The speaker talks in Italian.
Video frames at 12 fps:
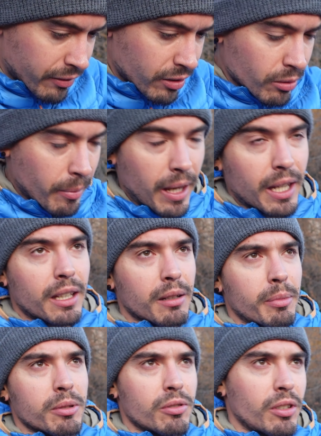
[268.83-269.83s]
videomaker,
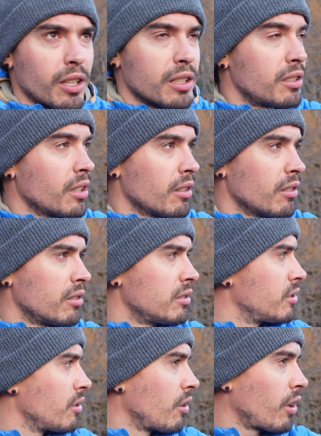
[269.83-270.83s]
penso che siano,
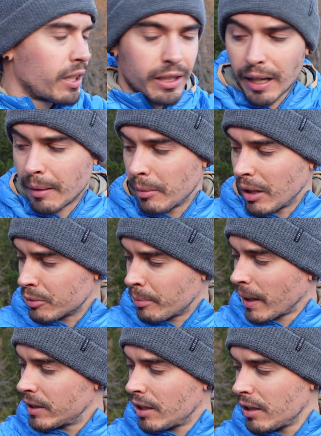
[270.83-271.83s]
siano entrambe le
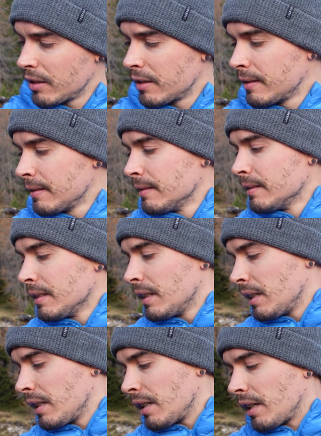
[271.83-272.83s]
specie
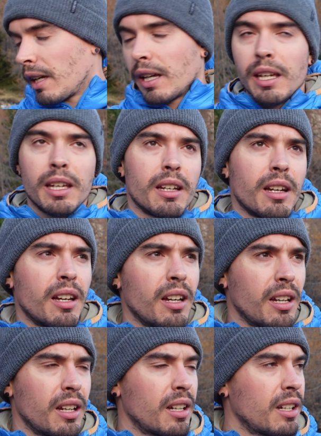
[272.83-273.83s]
e
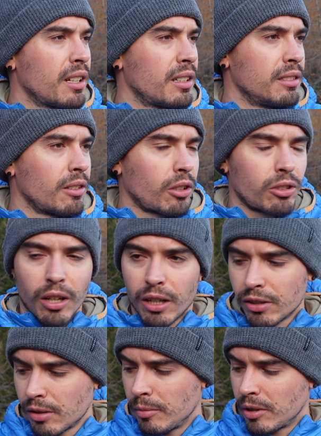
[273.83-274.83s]
non lo so, la
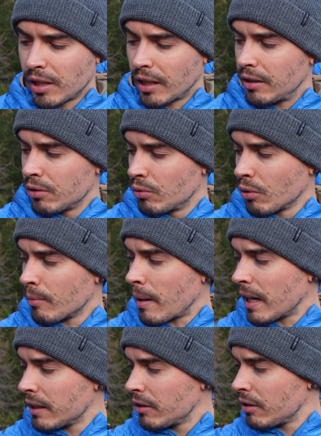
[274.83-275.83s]
cosa mi sta
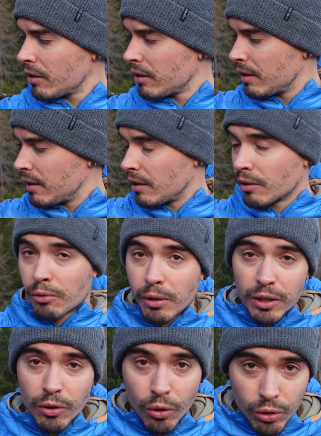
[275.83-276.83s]
disturbando
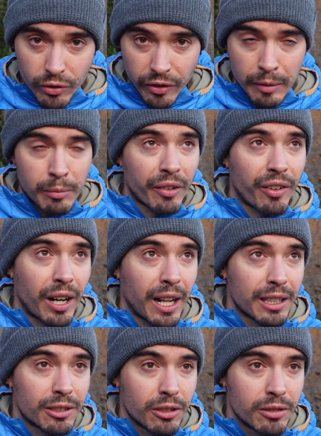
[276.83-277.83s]
quando non dovrebbe, fra
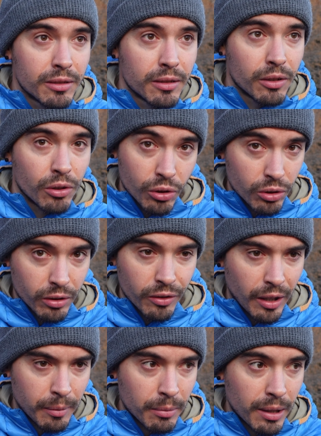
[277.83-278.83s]
l'altro, non
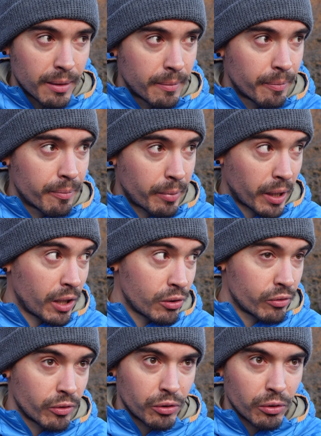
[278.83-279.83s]
dovrebbe, perché io
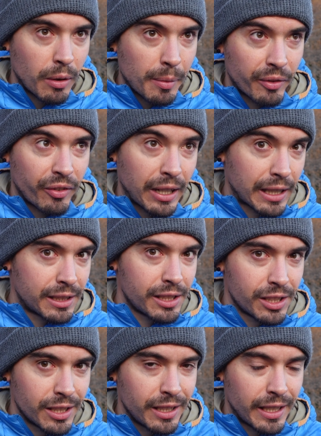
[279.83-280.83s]
sono venuto qua per fare la
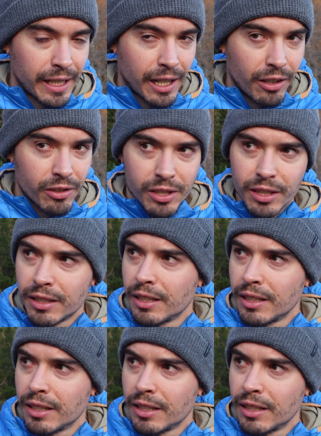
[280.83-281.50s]
stessa identica cosa,